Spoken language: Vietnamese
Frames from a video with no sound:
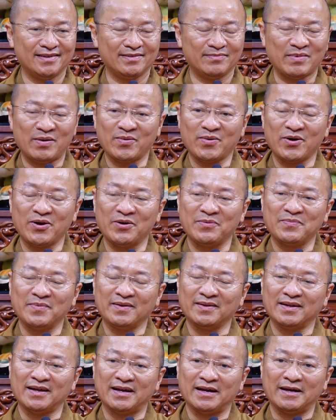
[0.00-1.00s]
bao
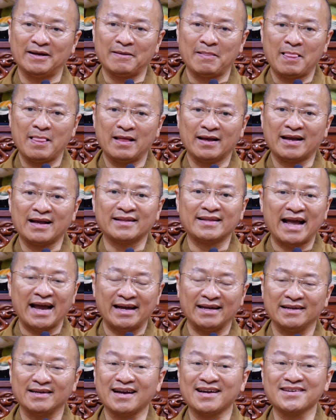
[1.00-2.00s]
gồm là các
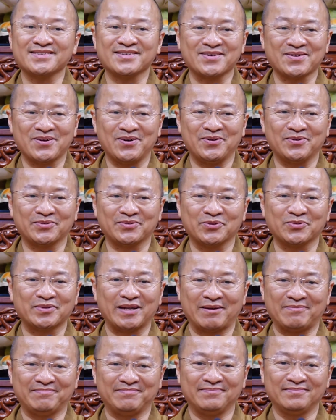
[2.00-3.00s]
thầy các sư cô tu
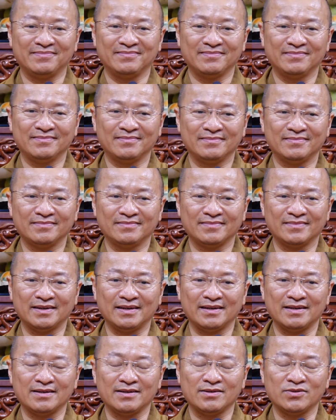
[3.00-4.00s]
tập
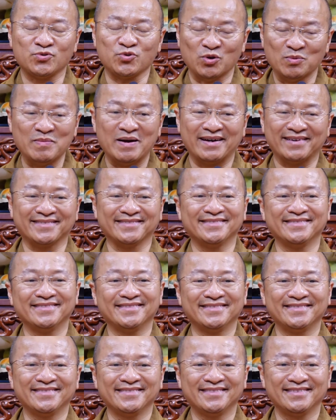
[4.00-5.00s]
à, chuẩn mực
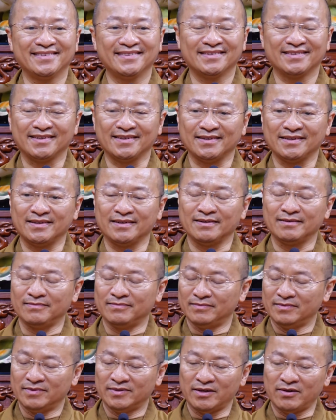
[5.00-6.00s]
thì
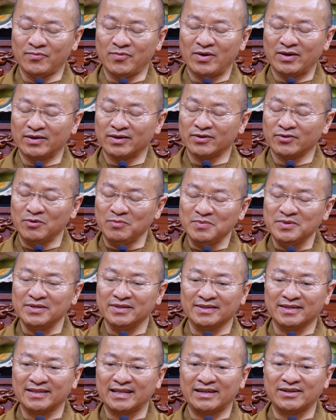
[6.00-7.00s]
thông qua cái cúng
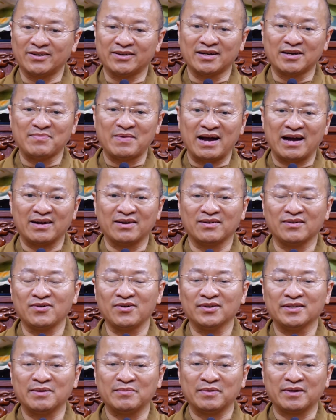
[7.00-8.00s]
dường và tăng đó các bạn
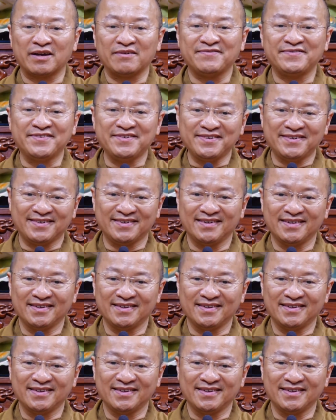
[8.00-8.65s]
có thêm cái phước